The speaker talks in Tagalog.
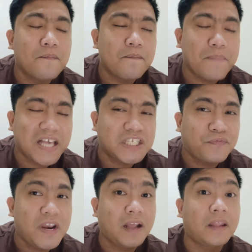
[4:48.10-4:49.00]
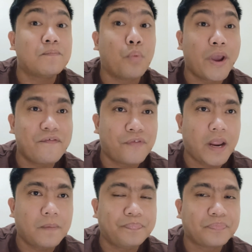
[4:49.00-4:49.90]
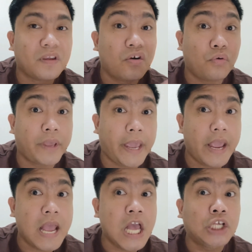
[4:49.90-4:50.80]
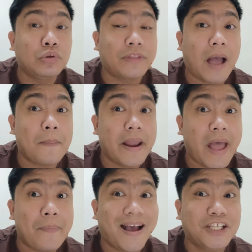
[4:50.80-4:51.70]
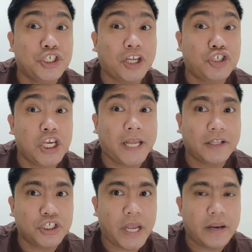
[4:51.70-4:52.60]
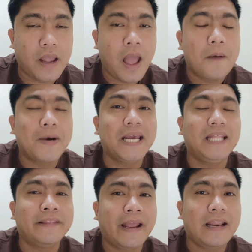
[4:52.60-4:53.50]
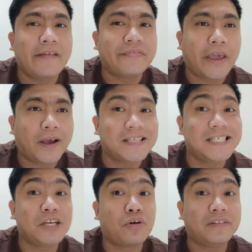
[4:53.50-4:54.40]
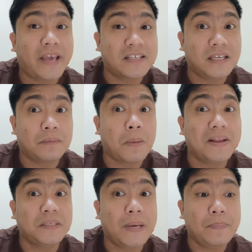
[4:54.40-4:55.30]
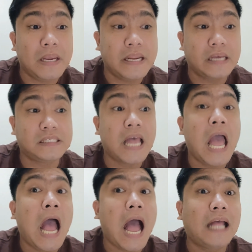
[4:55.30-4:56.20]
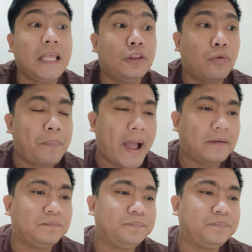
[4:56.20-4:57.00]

best friend at ang boyfriend. Okay? So tama na mga chika-chika dyan. Maghintay lang tayo kasi si Cortese na babalik sa Pilipinas. At ito pa,